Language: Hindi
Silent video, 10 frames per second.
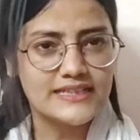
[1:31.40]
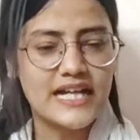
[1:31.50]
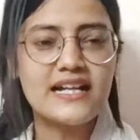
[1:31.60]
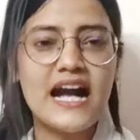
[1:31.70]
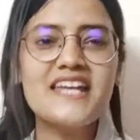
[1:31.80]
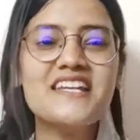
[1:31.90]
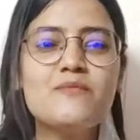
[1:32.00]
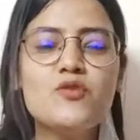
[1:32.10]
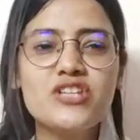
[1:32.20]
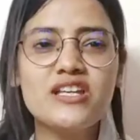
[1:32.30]
दंगाई
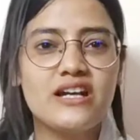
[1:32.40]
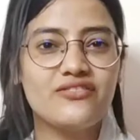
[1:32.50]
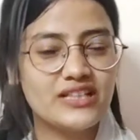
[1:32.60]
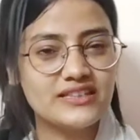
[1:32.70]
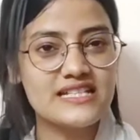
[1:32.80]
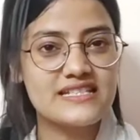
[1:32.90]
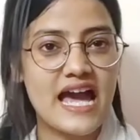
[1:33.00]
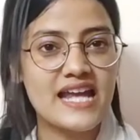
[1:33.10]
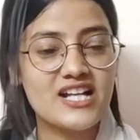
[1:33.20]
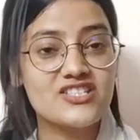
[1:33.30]
के मुंह से नफरत के
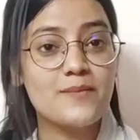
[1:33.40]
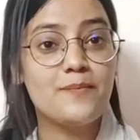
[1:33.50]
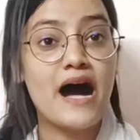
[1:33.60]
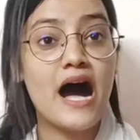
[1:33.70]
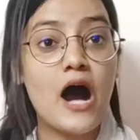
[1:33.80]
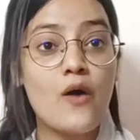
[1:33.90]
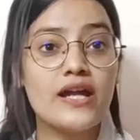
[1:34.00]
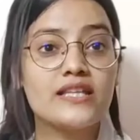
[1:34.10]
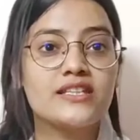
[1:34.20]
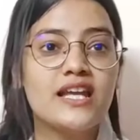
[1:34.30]
जहर का जब
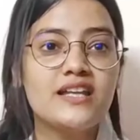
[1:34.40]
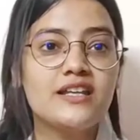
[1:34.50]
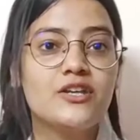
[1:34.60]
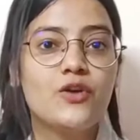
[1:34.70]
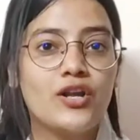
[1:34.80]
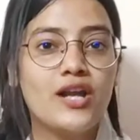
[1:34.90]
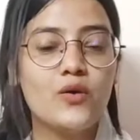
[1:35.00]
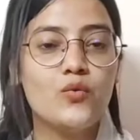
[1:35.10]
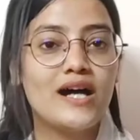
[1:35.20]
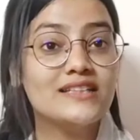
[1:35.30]
बहाव इतना
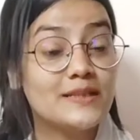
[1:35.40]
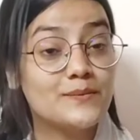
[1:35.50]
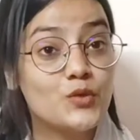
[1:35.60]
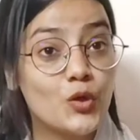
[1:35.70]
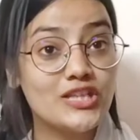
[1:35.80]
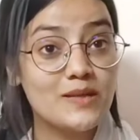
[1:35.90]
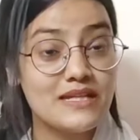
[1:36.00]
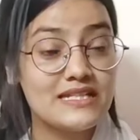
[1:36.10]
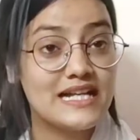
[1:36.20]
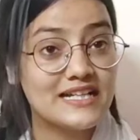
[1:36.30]
घिनौना हुआ तब गोदी
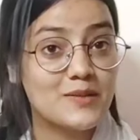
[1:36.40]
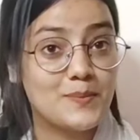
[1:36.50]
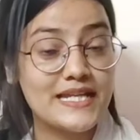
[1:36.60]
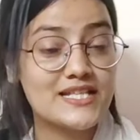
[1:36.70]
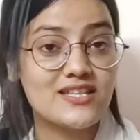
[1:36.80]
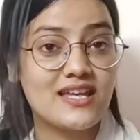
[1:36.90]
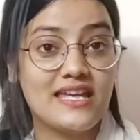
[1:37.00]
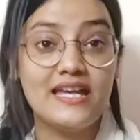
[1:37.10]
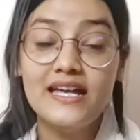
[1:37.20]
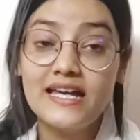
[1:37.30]
मीडिया के बीच से
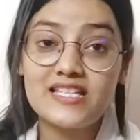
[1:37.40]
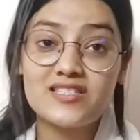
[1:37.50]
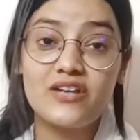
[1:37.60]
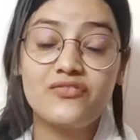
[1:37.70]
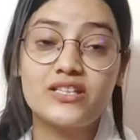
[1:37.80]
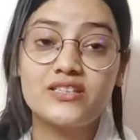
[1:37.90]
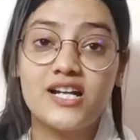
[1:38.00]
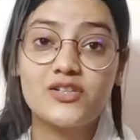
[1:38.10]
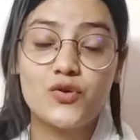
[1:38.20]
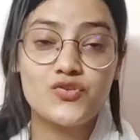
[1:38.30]
ही इस नफरत
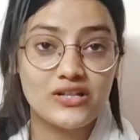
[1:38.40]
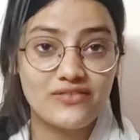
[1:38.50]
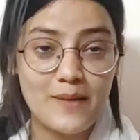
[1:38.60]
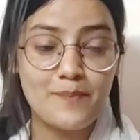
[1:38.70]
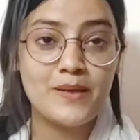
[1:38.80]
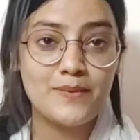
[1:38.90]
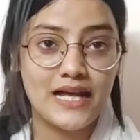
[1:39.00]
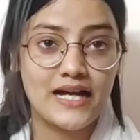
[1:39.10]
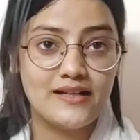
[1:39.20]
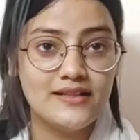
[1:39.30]
गर्द को जवाब भी
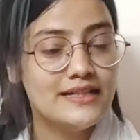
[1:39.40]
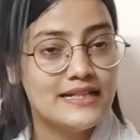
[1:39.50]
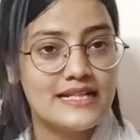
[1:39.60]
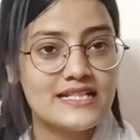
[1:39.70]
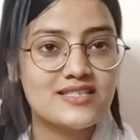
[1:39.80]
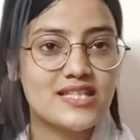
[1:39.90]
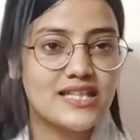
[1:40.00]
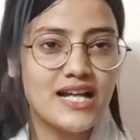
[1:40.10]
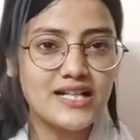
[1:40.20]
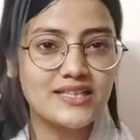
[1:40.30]
मिला इस
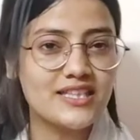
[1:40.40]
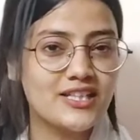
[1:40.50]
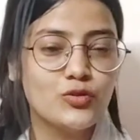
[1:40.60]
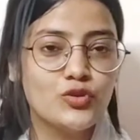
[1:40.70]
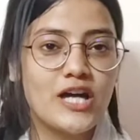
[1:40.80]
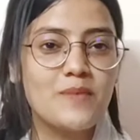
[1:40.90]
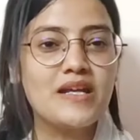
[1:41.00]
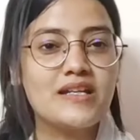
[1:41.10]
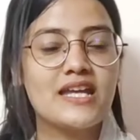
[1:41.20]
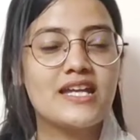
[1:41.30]
तथाकथित हिंदू धर्म
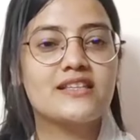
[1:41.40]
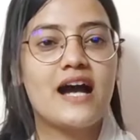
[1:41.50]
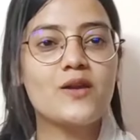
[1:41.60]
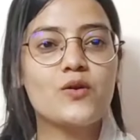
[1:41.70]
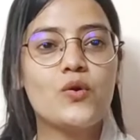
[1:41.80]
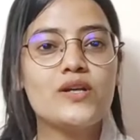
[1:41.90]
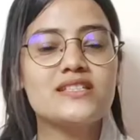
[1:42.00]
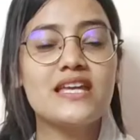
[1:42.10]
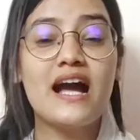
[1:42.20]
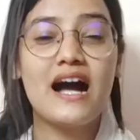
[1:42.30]
के ठेकेदार को
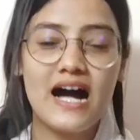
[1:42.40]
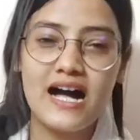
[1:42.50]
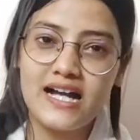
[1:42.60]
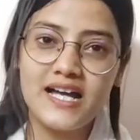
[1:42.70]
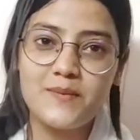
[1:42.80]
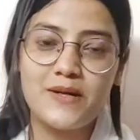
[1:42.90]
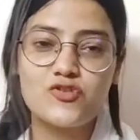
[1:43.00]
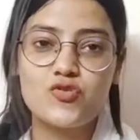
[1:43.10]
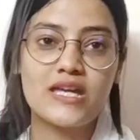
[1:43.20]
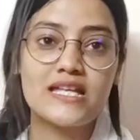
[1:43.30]
इसके हाहाकारी
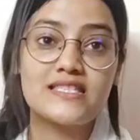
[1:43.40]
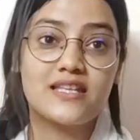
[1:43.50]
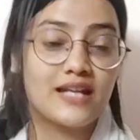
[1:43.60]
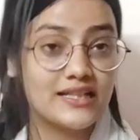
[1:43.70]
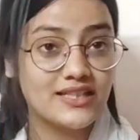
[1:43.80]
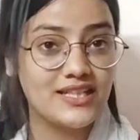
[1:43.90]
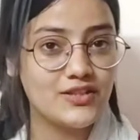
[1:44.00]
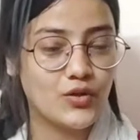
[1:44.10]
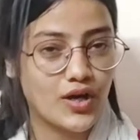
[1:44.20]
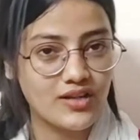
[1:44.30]
बन चुके
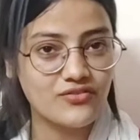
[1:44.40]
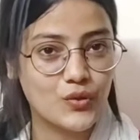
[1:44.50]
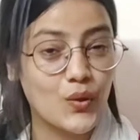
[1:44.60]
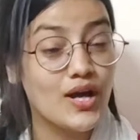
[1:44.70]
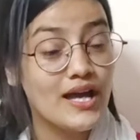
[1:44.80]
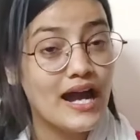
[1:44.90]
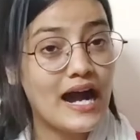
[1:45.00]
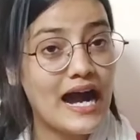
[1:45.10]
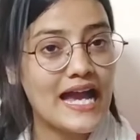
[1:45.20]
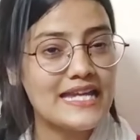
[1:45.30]
सनातनी गौरव को
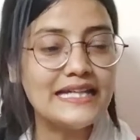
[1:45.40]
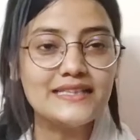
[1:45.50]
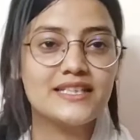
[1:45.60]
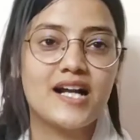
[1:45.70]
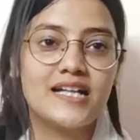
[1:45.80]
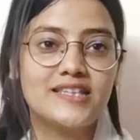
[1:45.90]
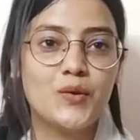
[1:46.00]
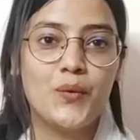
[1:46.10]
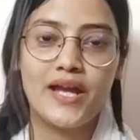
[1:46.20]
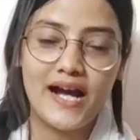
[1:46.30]
आईना
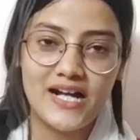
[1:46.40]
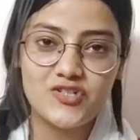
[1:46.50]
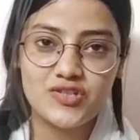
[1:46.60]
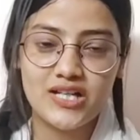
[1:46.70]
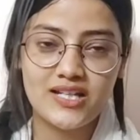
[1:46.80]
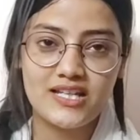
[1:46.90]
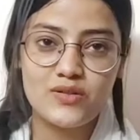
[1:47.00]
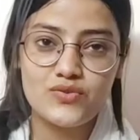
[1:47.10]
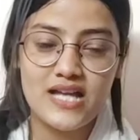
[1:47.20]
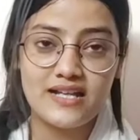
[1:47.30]
दिखाते हुए आज तक के
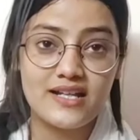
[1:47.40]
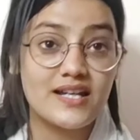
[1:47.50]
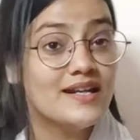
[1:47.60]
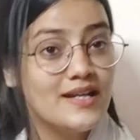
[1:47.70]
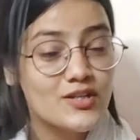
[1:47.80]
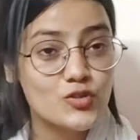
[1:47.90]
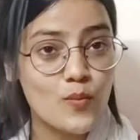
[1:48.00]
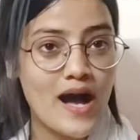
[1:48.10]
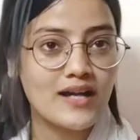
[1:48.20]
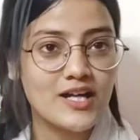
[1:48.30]
न्यूज एंकर
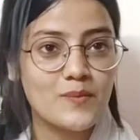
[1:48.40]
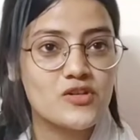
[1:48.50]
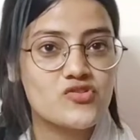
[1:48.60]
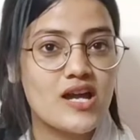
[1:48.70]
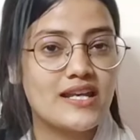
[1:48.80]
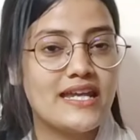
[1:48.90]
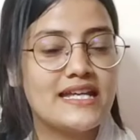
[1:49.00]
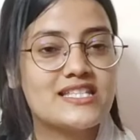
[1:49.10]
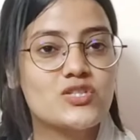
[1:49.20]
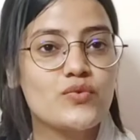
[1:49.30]
सुभाकर मिश्रा ने
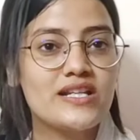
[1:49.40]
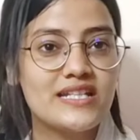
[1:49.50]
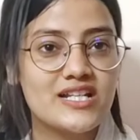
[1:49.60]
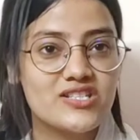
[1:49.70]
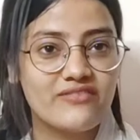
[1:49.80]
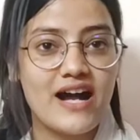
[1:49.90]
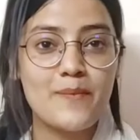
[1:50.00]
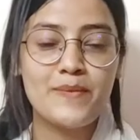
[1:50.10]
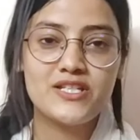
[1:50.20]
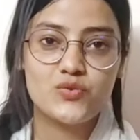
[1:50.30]
इस ट्वीट के
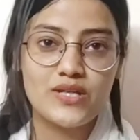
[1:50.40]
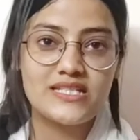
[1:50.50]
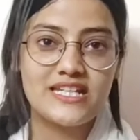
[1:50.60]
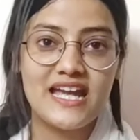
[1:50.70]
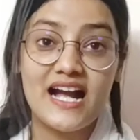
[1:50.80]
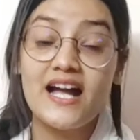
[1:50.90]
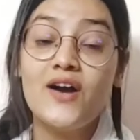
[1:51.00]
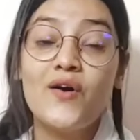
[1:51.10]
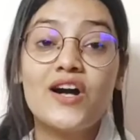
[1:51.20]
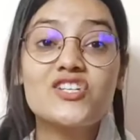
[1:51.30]
जवाब में ट्वीट किया
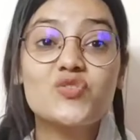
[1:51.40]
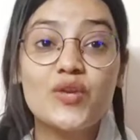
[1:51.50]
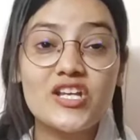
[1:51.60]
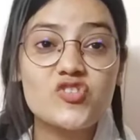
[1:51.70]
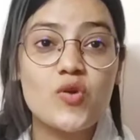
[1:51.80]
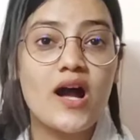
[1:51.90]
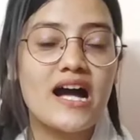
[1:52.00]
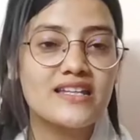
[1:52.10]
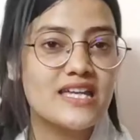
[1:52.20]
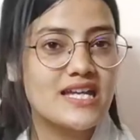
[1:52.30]
और सुरेश
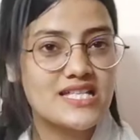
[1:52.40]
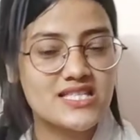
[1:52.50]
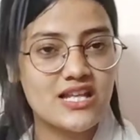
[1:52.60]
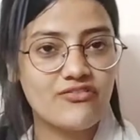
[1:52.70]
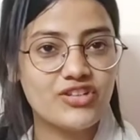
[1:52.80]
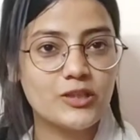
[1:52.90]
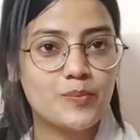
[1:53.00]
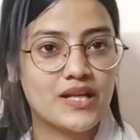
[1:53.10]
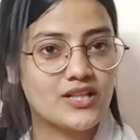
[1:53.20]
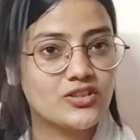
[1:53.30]
चौहान के किस
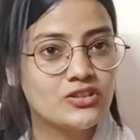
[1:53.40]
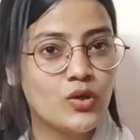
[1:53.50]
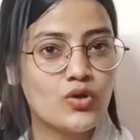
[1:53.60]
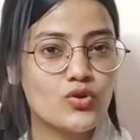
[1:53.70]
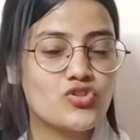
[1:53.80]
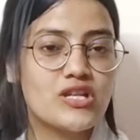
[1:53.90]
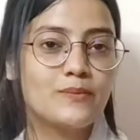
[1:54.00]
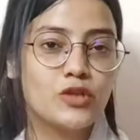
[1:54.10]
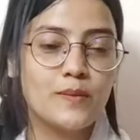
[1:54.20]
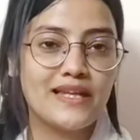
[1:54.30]
नफरत पर दो टुक
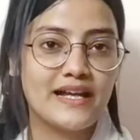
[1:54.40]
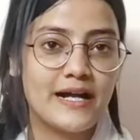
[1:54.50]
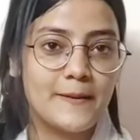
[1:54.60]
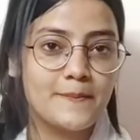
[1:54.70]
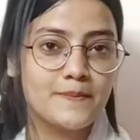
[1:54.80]
शब्दों में लिखा